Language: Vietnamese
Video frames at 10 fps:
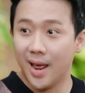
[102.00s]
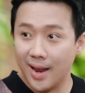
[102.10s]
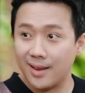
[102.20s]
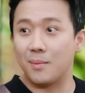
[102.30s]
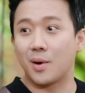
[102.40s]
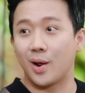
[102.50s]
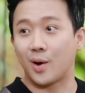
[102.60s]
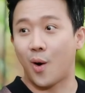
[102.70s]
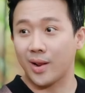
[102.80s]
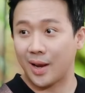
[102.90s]
Nết gì mà coi
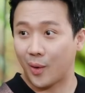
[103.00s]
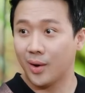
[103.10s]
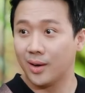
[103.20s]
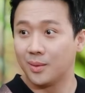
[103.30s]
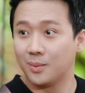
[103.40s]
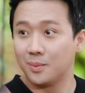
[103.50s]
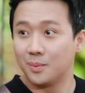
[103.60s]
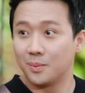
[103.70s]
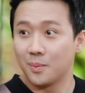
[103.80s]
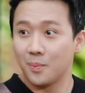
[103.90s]
là khó thay đổi hơn. ừ.